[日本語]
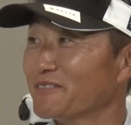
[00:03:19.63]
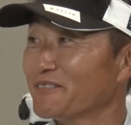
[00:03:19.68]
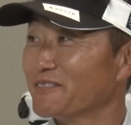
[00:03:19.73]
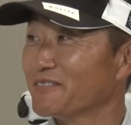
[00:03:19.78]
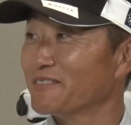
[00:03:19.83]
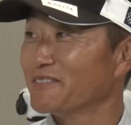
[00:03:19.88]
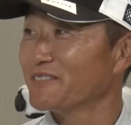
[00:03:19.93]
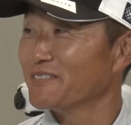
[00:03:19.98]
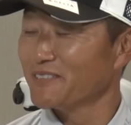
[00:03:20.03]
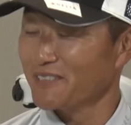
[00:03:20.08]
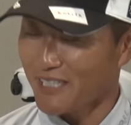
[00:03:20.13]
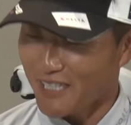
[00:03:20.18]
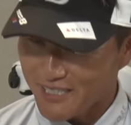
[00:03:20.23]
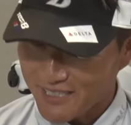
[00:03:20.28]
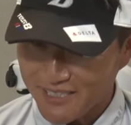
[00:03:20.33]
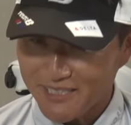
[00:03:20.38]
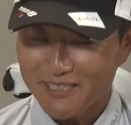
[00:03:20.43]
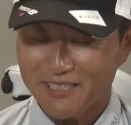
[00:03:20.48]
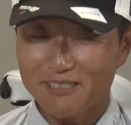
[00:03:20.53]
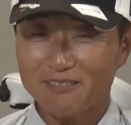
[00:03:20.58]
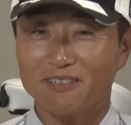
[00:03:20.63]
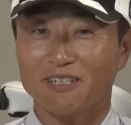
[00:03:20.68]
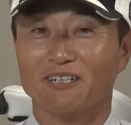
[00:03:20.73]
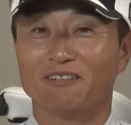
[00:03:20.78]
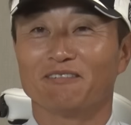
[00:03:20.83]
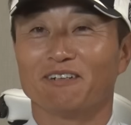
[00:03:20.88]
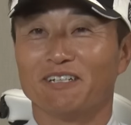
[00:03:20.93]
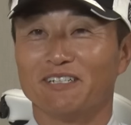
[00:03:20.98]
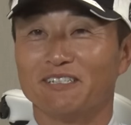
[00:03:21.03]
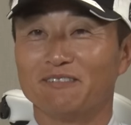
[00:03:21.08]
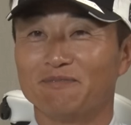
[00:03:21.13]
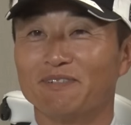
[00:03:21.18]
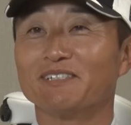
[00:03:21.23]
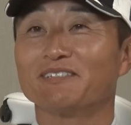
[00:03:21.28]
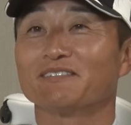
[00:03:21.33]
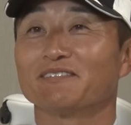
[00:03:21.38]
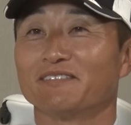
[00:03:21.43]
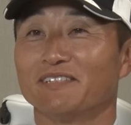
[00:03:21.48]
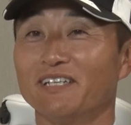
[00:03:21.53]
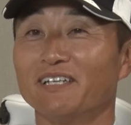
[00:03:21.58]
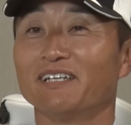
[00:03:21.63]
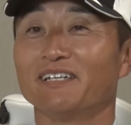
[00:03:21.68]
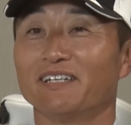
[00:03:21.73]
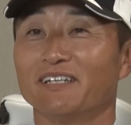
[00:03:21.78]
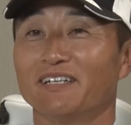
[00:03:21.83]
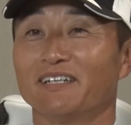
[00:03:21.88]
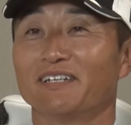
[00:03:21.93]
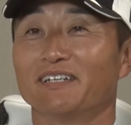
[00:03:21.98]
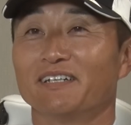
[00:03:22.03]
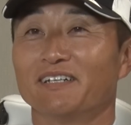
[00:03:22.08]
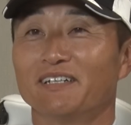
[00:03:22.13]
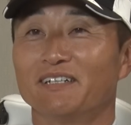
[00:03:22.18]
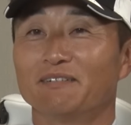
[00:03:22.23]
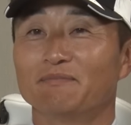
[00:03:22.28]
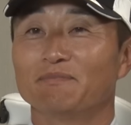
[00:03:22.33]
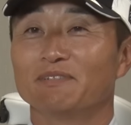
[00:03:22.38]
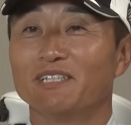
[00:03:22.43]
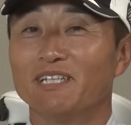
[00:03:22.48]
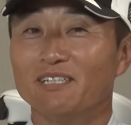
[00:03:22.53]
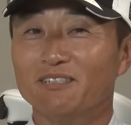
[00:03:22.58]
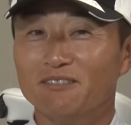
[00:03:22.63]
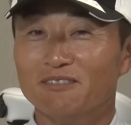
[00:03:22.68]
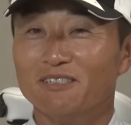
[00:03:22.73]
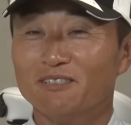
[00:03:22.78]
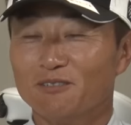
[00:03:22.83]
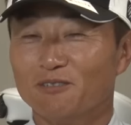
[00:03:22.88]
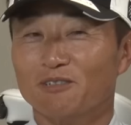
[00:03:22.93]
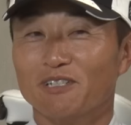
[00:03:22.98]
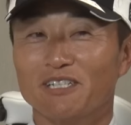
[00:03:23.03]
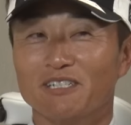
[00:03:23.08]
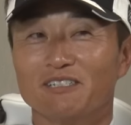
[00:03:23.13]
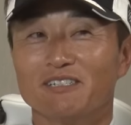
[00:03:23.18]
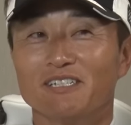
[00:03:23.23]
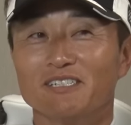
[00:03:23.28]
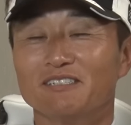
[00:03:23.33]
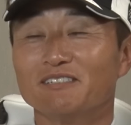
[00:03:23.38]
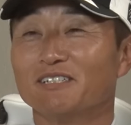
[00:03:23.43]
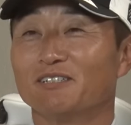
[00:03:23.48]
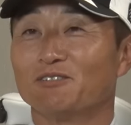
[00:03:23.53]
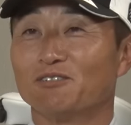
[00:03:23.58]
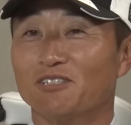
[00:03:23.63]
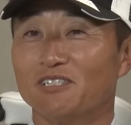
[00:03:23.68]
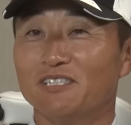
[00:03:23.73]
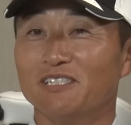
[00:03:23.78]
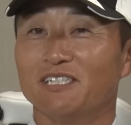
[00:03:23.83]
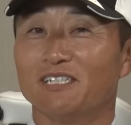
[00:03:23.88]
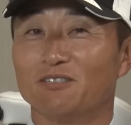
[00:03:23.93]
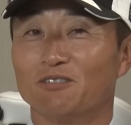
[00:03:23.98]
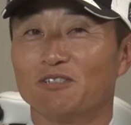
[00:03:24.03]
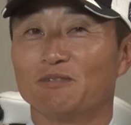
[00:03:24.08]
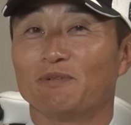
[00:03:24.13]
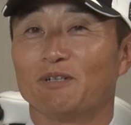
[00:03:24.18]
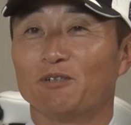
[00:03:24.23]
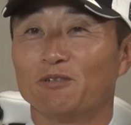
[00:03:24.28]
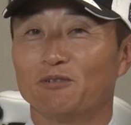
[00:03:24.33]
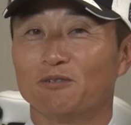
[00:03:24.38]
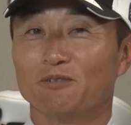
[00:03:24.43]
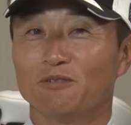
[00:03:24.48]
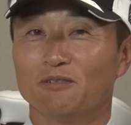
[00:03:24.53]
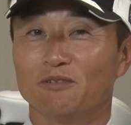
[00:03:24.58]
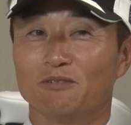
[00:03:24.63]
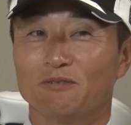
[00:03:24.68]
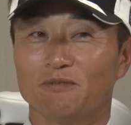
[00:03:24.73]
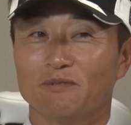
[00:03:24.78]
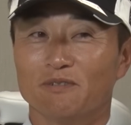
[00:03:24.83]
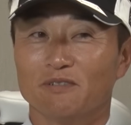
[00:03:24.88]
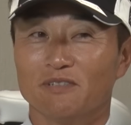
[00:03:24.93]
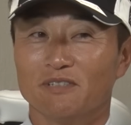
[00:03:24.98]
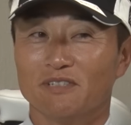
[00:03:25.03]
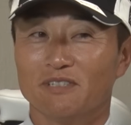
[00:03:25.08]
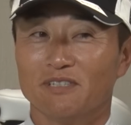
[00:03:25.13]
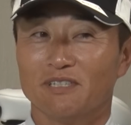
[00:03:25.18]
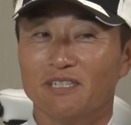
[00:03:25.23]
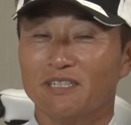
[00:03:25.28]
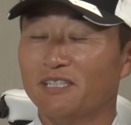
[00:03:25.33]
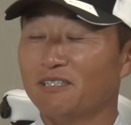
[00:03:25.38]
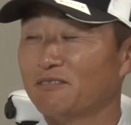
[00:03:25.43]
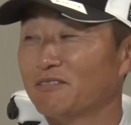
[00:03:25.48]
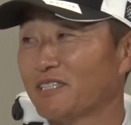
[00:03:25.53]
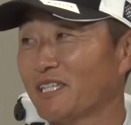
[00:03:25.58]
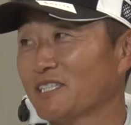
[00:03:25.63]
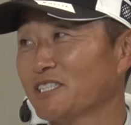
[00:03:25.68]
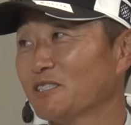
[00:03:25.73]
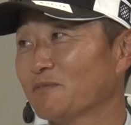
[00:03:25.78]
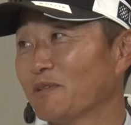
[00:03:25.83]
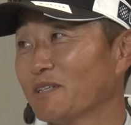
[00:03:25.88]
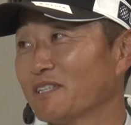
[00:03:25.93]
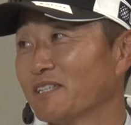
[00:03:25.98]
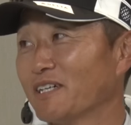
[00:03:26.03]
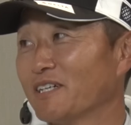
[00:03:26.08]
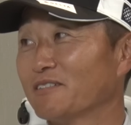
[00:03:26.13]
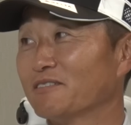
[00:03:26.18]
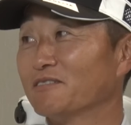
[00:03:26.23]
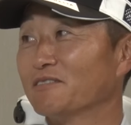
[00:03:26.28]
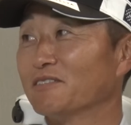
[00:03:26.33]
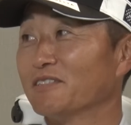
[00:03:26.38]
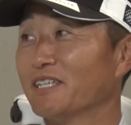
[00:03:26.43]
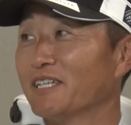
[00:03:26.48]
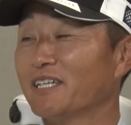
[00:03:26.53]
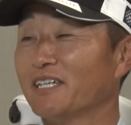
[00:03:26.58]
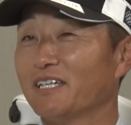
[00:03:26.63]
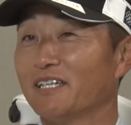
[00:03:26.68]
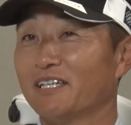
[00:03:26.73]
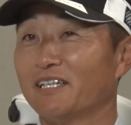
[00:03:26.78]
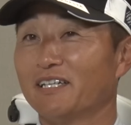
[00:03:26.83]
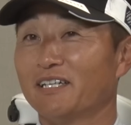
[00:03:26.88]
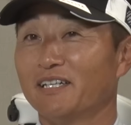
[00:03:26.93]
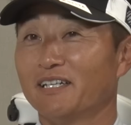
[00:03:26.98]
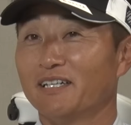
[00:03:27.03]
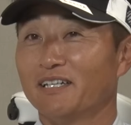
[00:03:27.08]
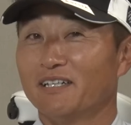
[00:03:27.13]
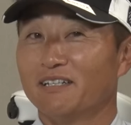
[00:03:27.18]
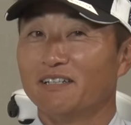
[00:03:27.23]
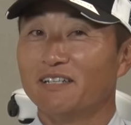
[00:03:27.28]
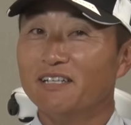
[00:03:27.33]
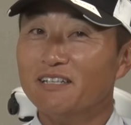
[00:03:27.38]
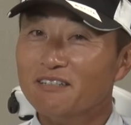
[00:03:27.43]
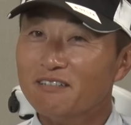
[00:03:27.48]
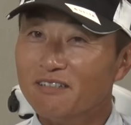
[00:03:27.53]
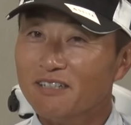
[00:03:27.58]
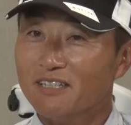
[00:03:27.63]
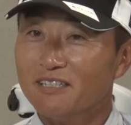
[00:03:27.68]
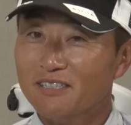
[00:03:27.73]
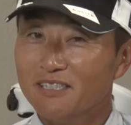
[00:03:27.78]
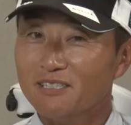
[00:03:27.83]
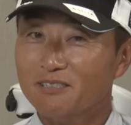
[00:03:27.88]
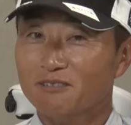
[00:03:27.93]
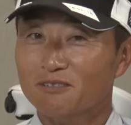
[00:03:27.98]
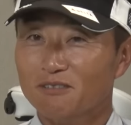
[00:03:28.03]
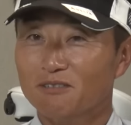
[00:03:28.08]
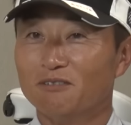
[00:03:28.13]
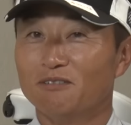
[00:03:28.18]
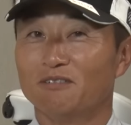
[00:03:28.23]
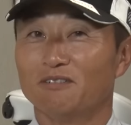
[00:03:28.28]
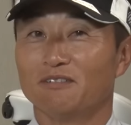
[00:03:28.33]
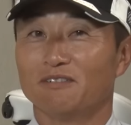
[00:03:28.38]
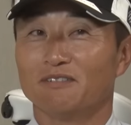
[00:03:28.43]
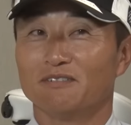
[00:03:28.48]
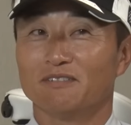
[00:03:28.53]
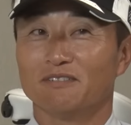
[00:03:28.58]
やりきったやりきってる感はありますねまあ、なんとなくレギュラーツアーとシニアと今両方出てる立場であるので、うんレギュラーに行くと